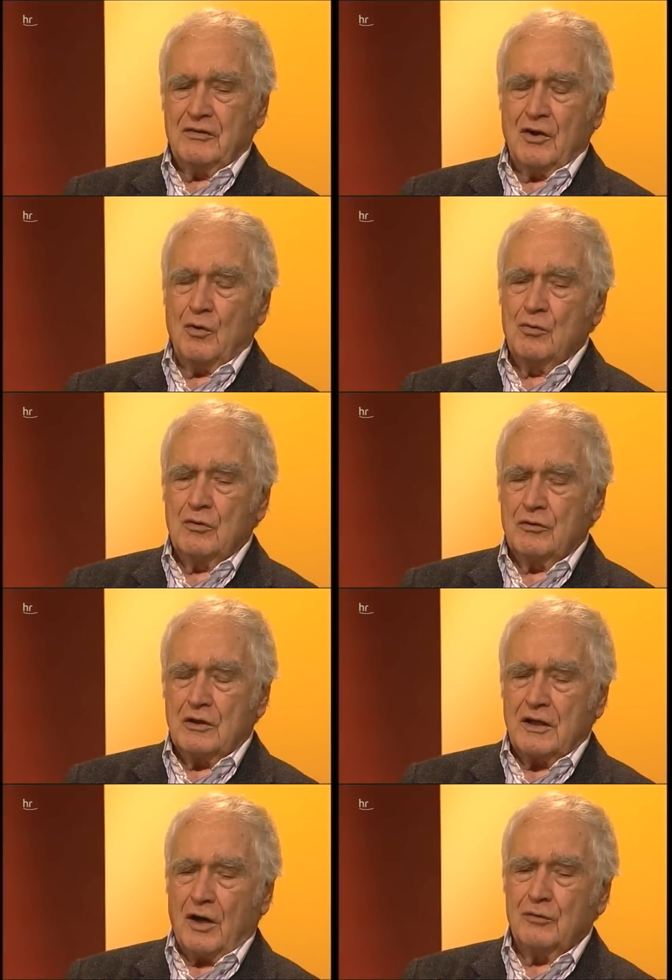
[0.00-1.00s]
sehr
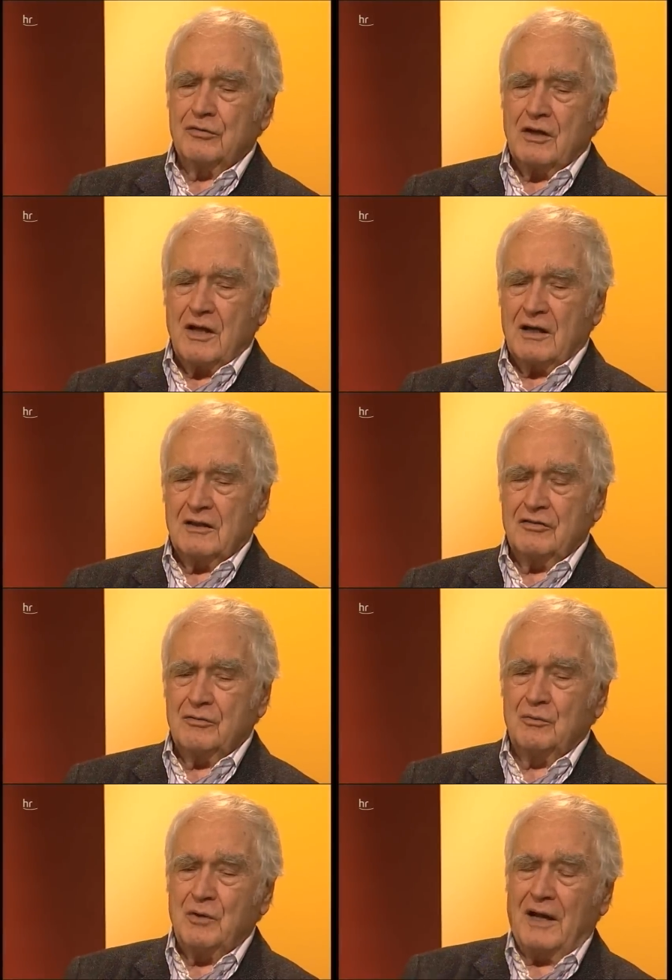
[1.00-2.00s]
unglücklich ausgegangen ist
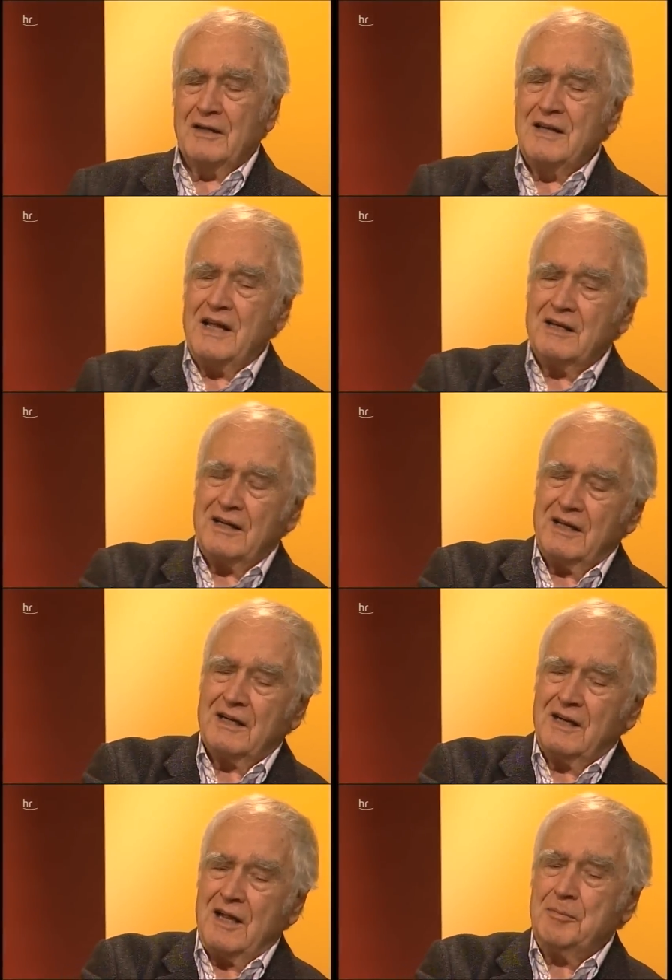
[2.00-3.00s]
und an der er
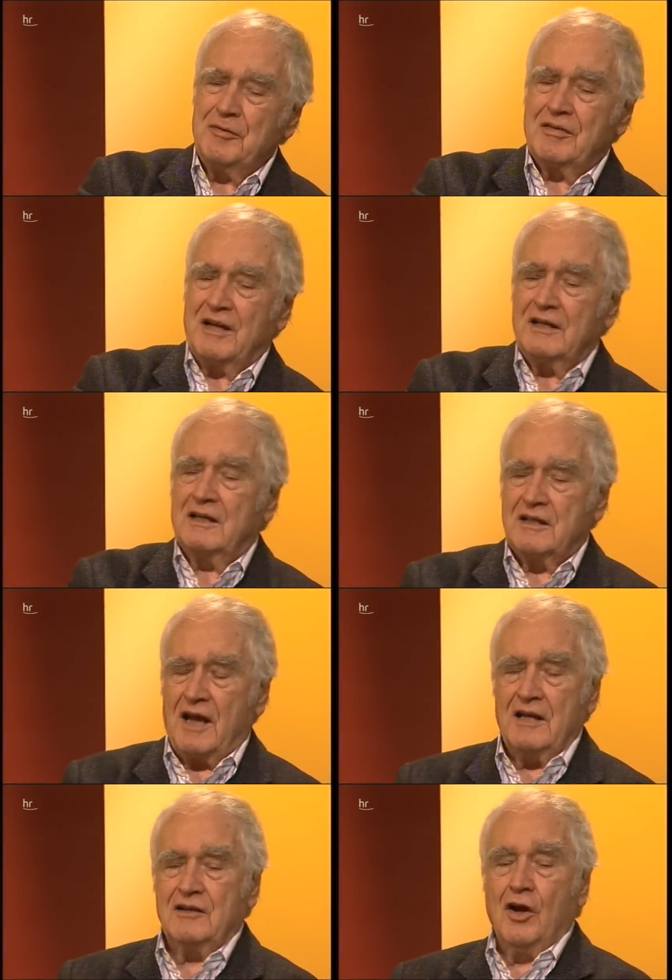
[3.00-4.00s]
lebenslänglich
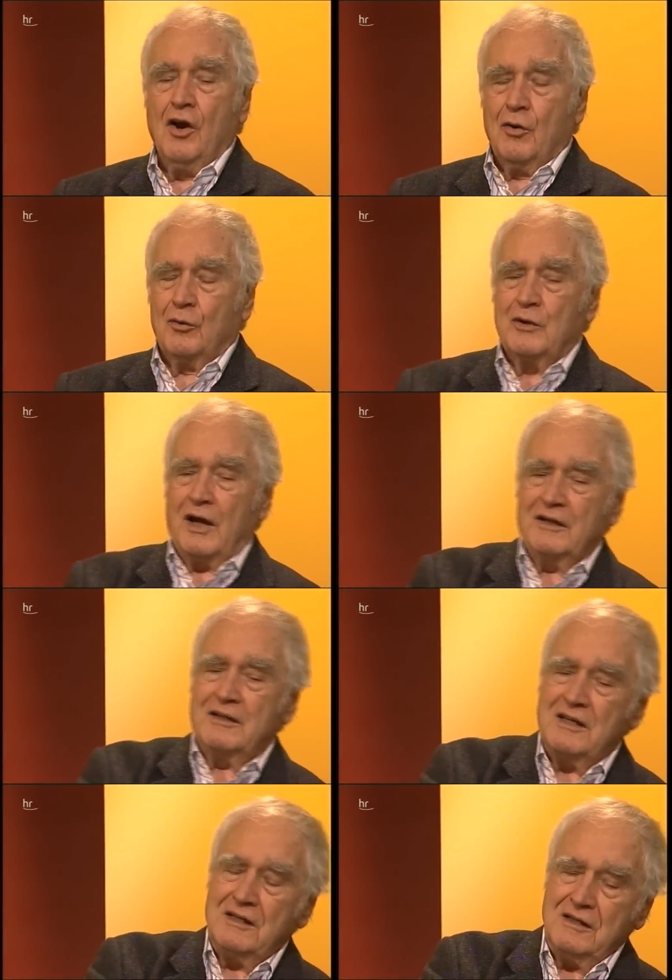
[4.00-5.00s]
hängt. Und an
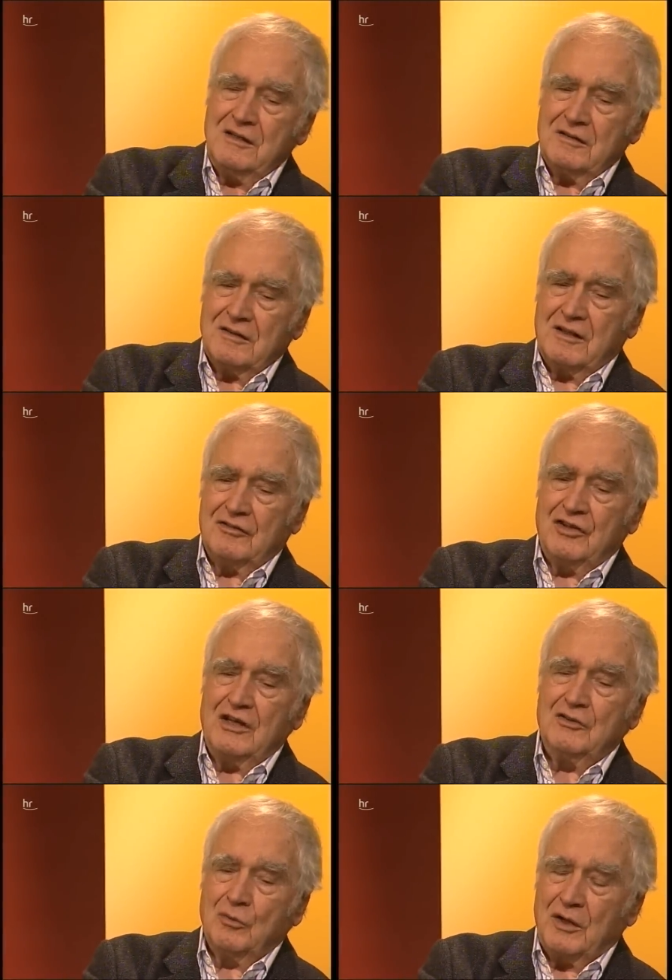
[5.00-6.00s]
die
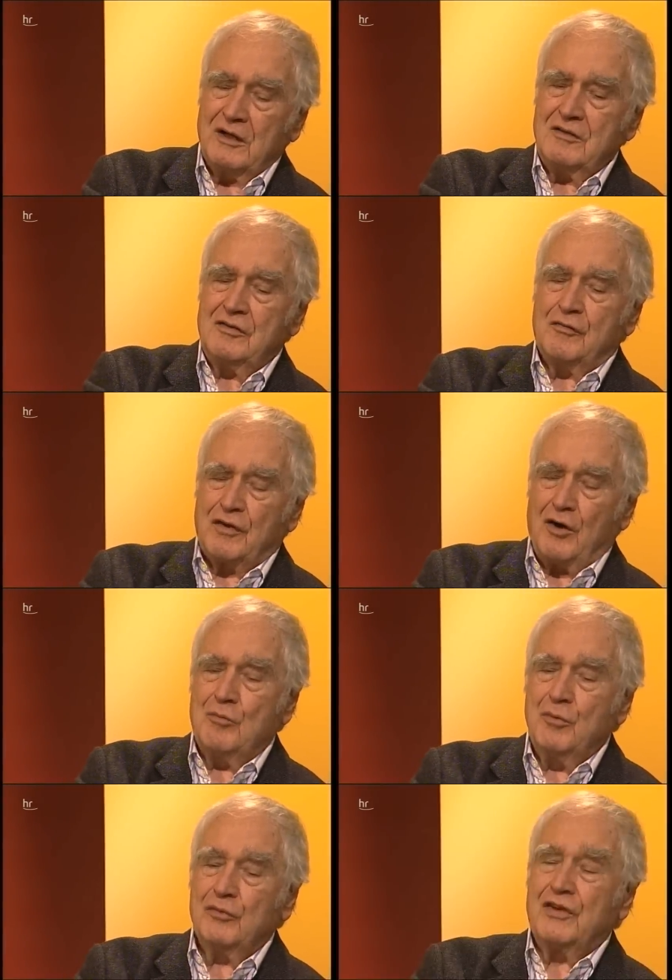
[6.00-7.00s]
Geschichte und an diese Frau
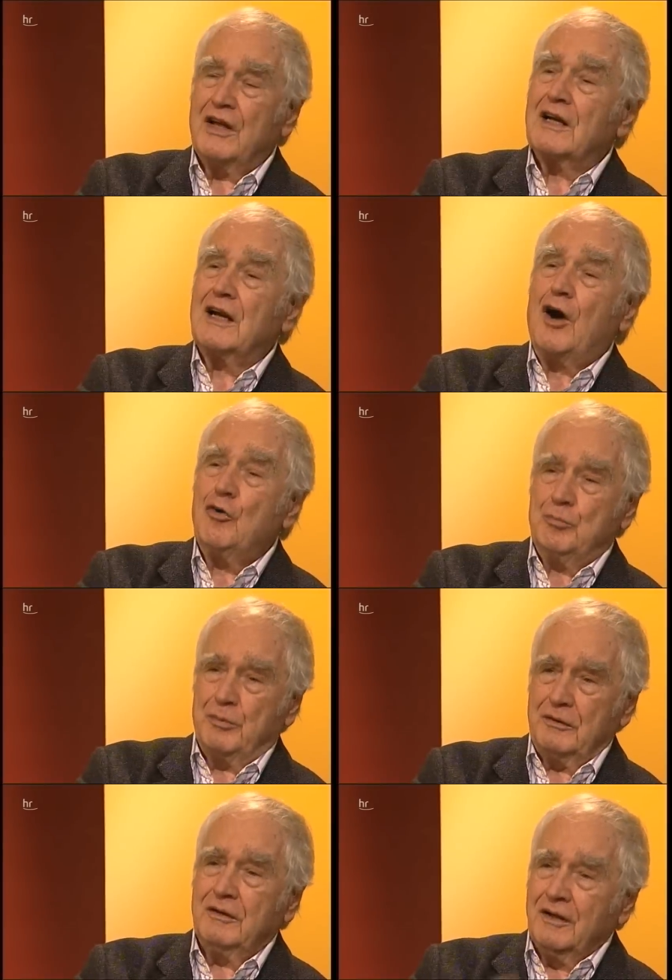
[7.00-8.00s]
muss er glauben.